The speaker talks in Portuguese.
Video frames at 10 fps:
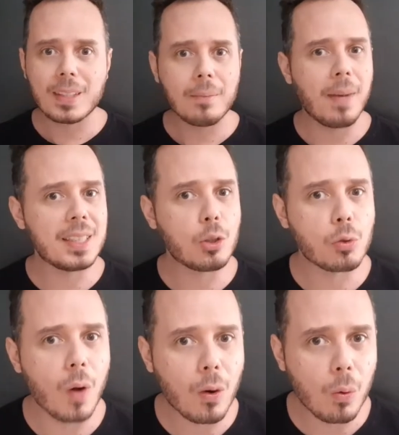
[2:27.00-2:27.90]
Mas
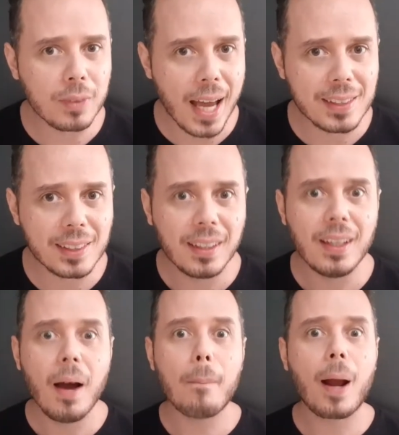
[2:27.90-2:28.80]
isso não acontece
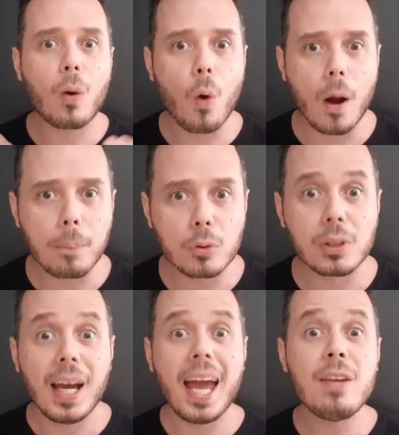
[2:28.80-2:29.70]
para
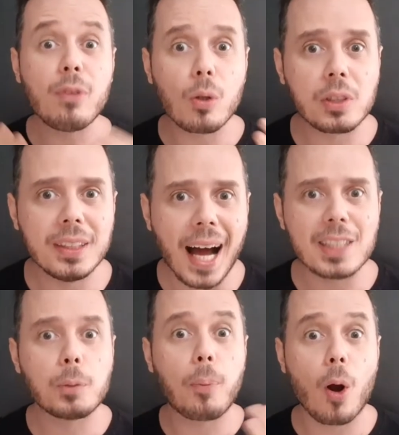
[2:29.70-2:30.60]
corpos em
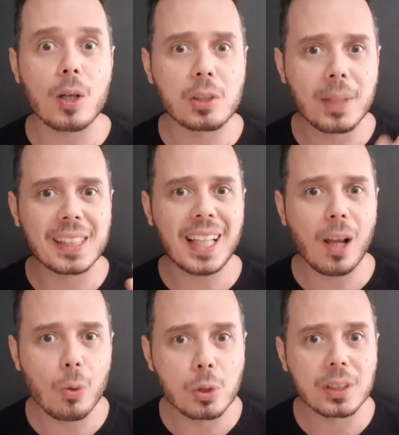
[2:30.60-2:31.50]
velocidades próximas à da
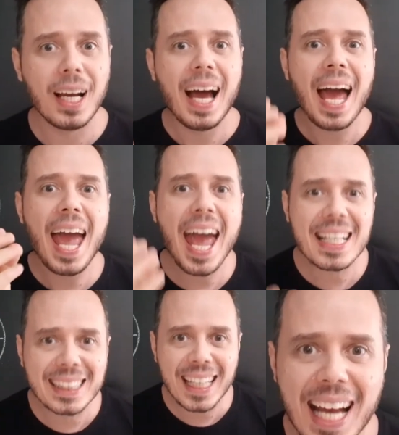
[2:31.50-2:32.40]
luz.
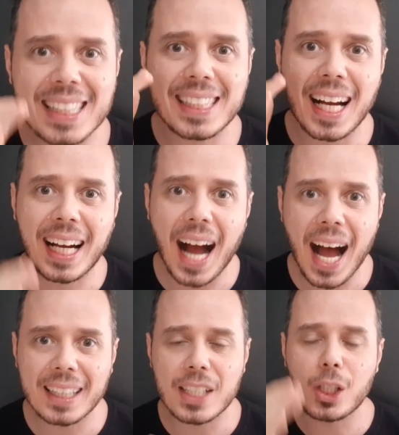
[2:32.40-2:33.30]
Essa é a
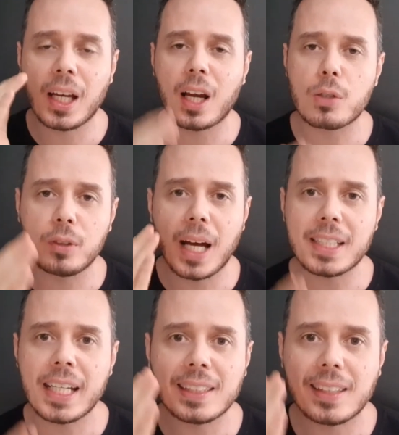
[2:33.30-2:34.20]
sacada de
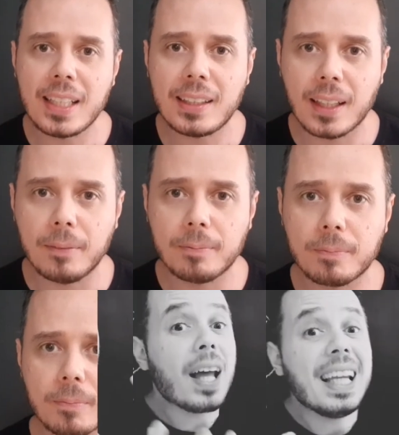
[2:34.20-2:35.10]
relatividade restrita. Eu
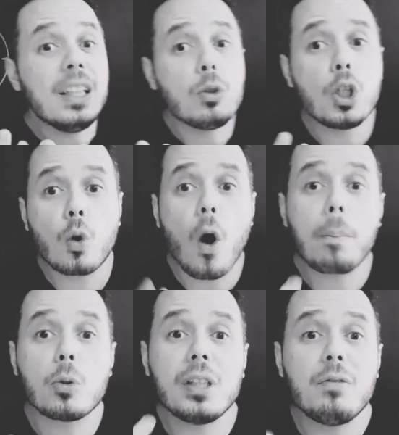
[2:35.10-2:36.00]
estou falando de
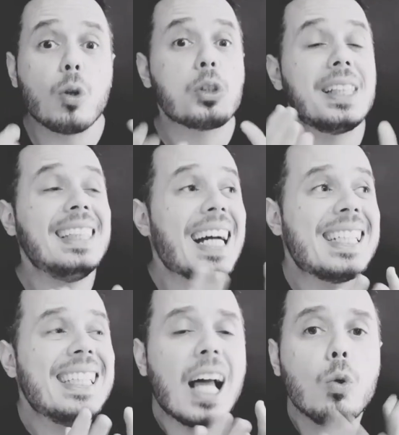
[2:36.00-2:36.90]
corpos em
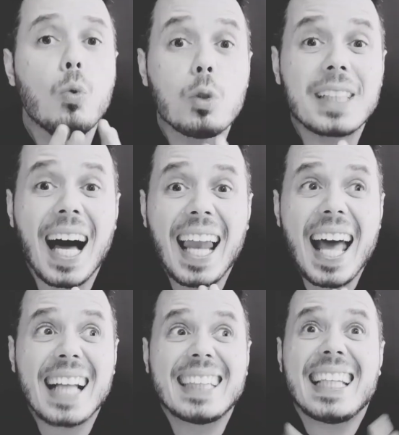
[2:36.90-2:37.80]
velocidade da luz,
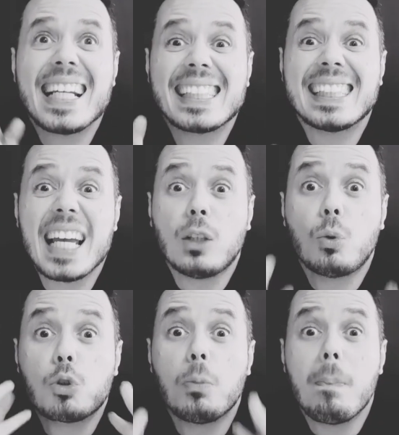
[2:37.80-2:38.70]
galera.
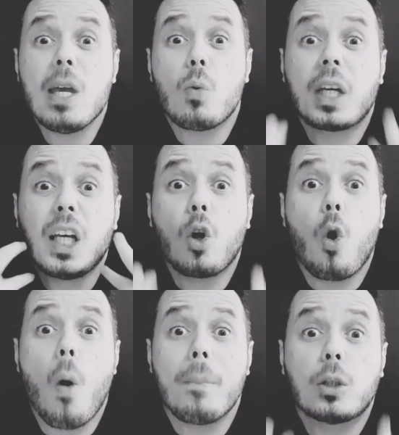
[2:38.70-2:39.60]
300 mil
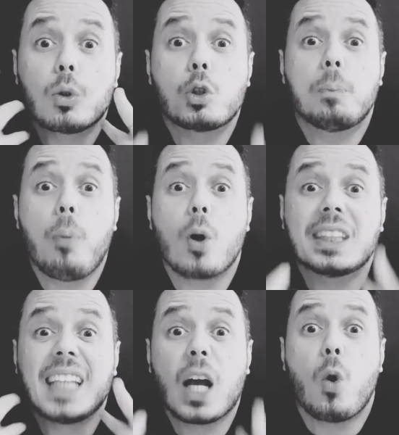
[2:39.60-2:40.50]
quilômetros por
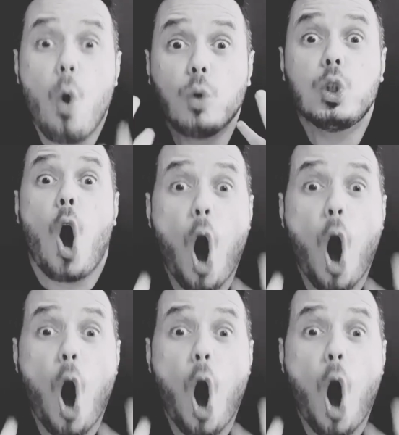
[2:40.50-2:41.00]
segundo!